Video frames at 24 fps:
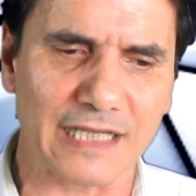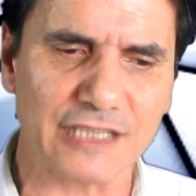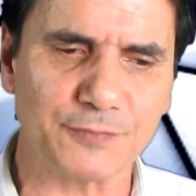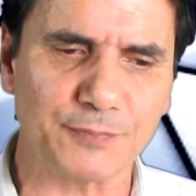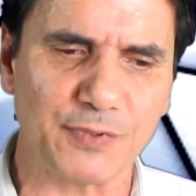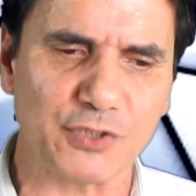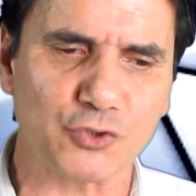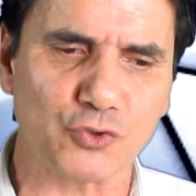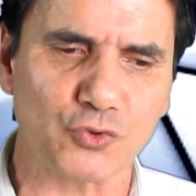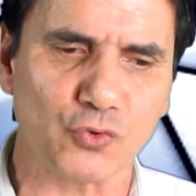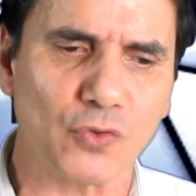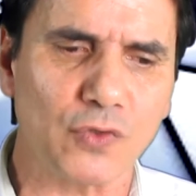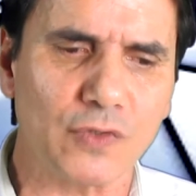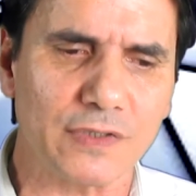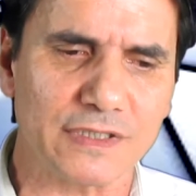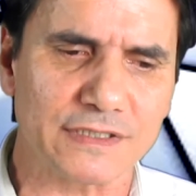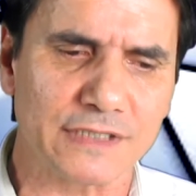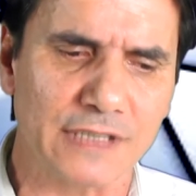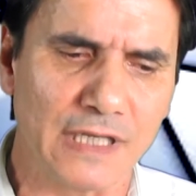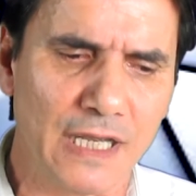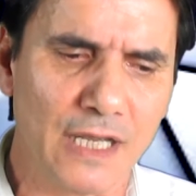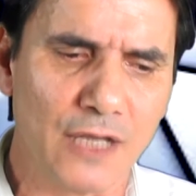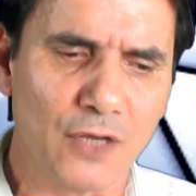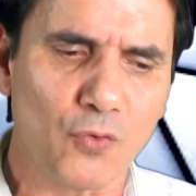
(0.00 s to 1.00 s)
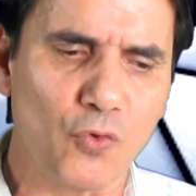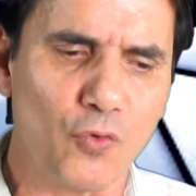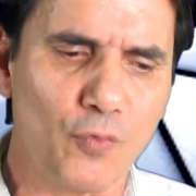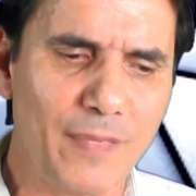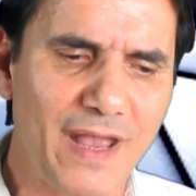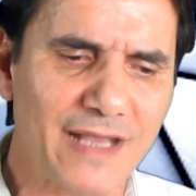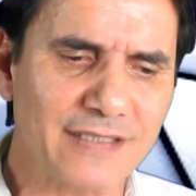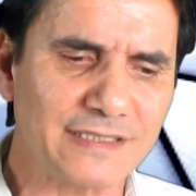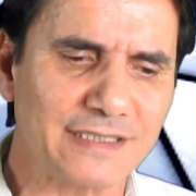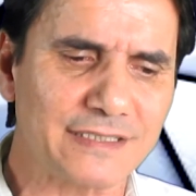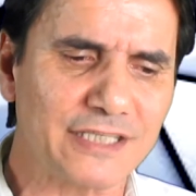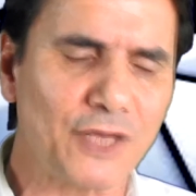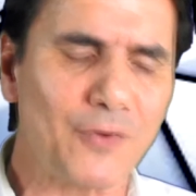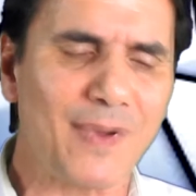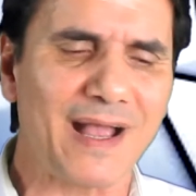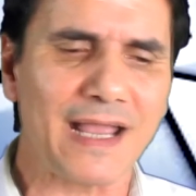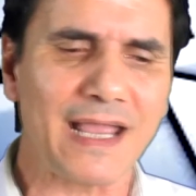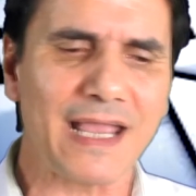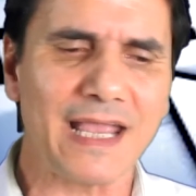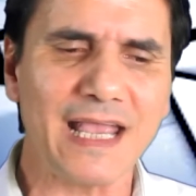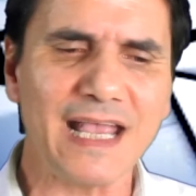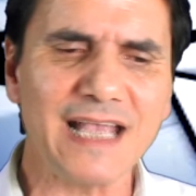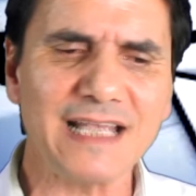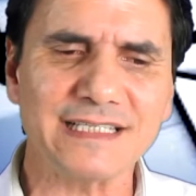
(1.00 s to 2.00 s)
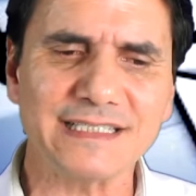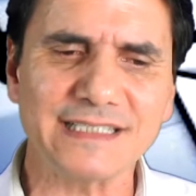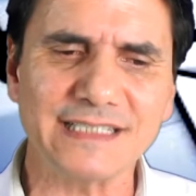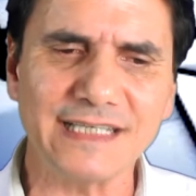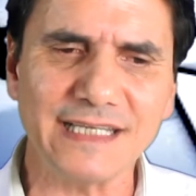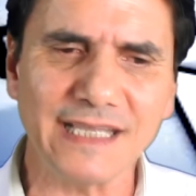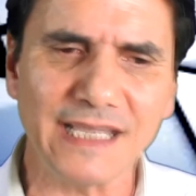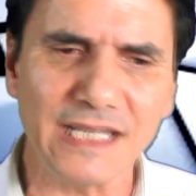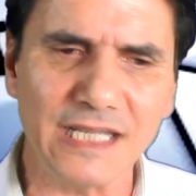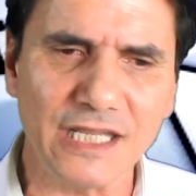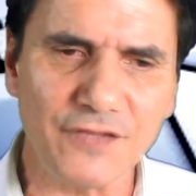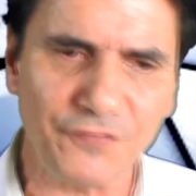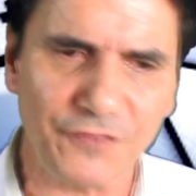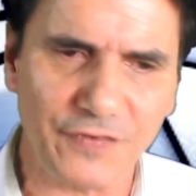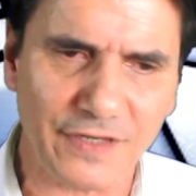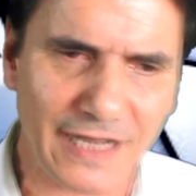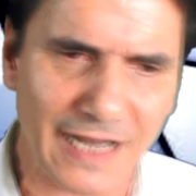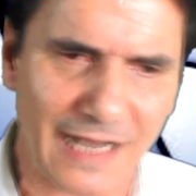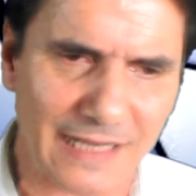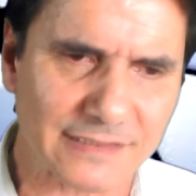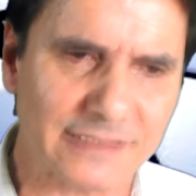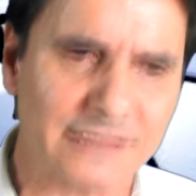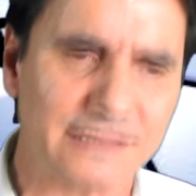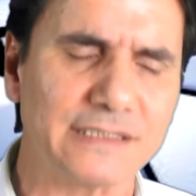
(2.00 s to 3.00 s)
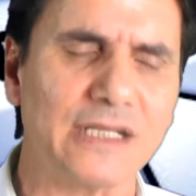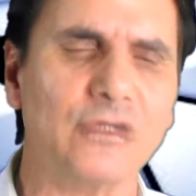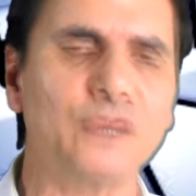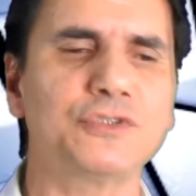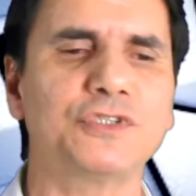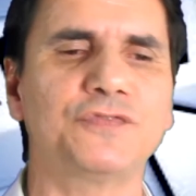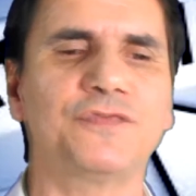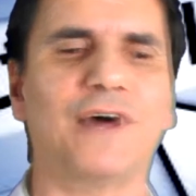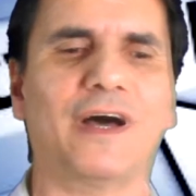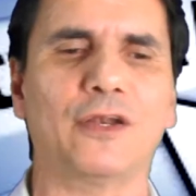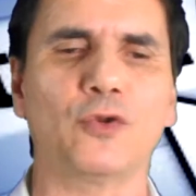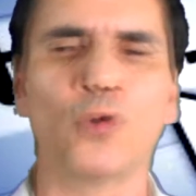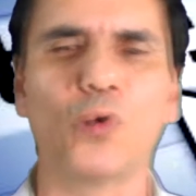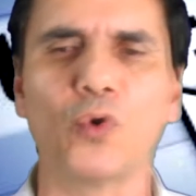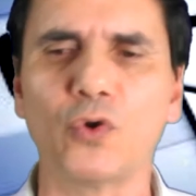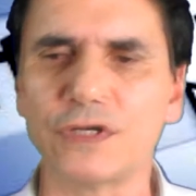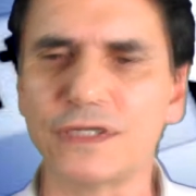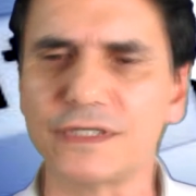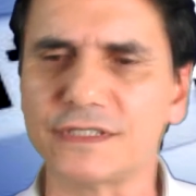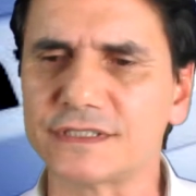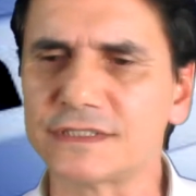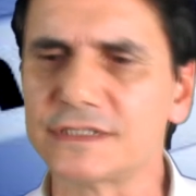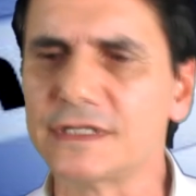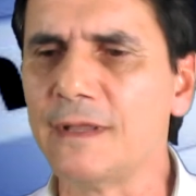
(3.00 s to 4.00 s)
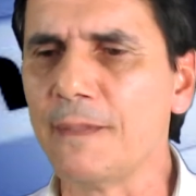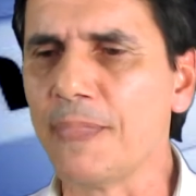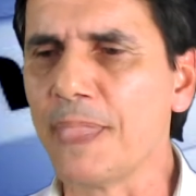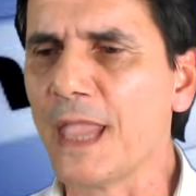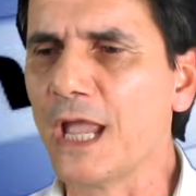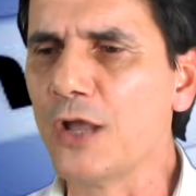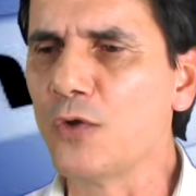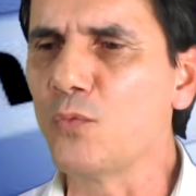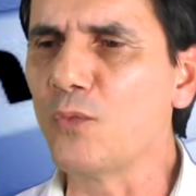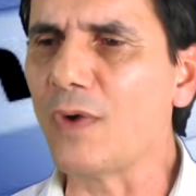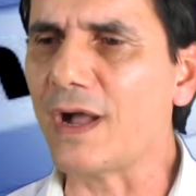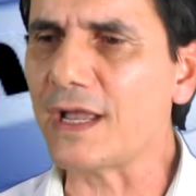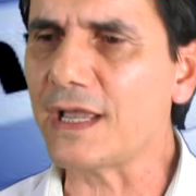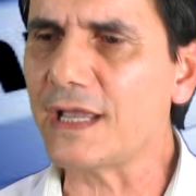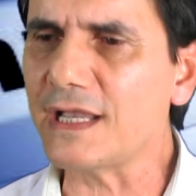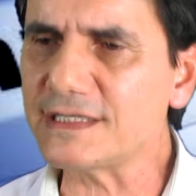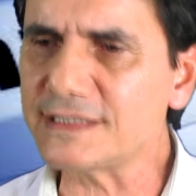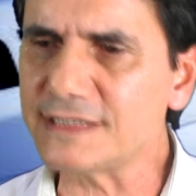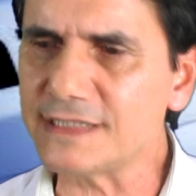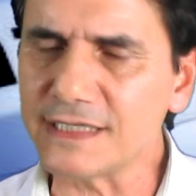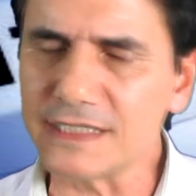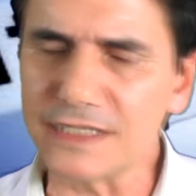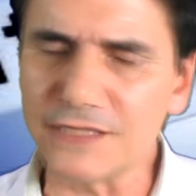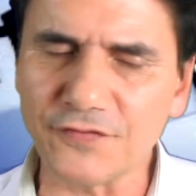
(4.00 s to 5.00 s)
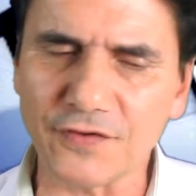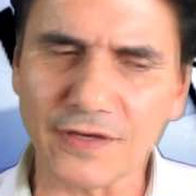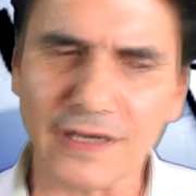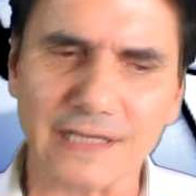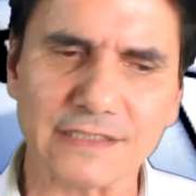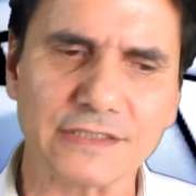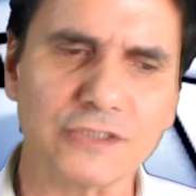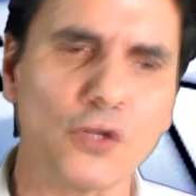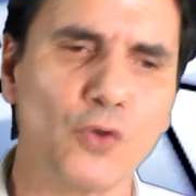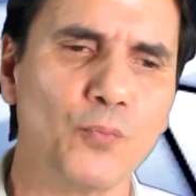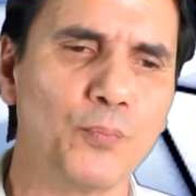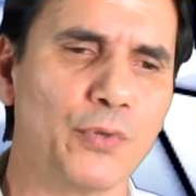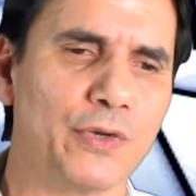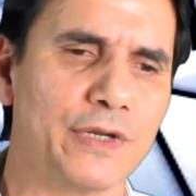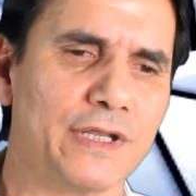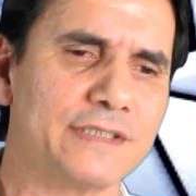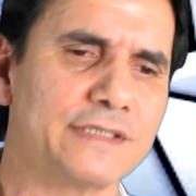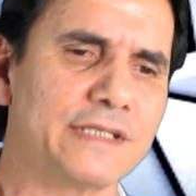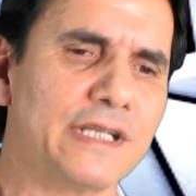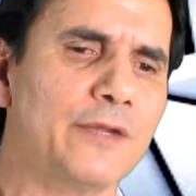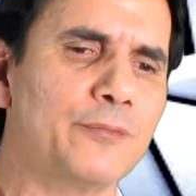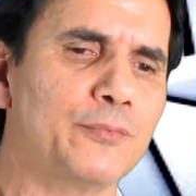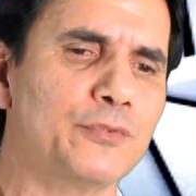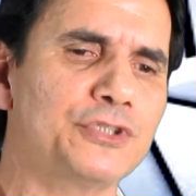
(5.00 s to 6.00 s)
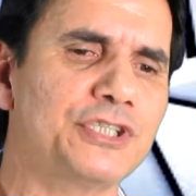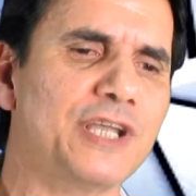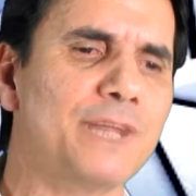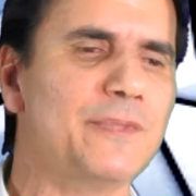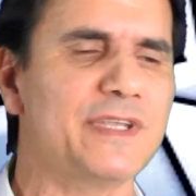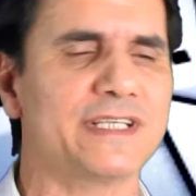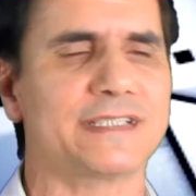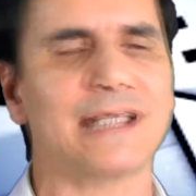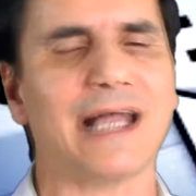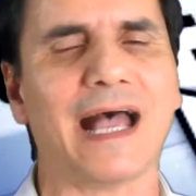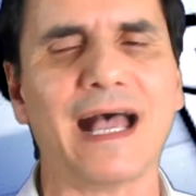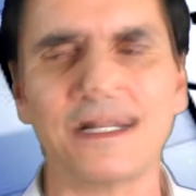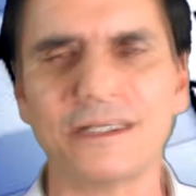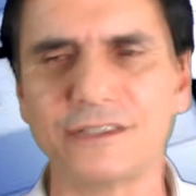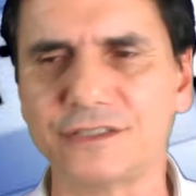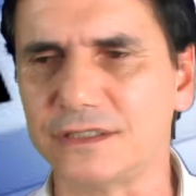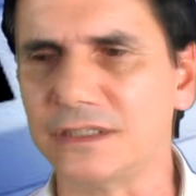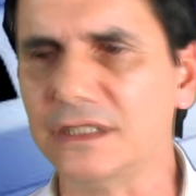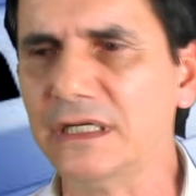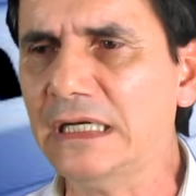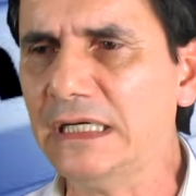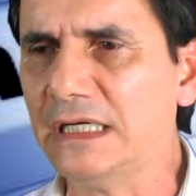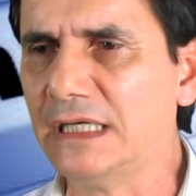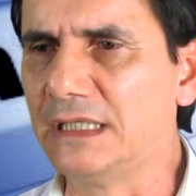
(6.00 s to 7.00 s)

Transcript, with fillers: as pessoas começam a ter uma ressignificação de valores, uma ressignificação, por exemplo, de amizade.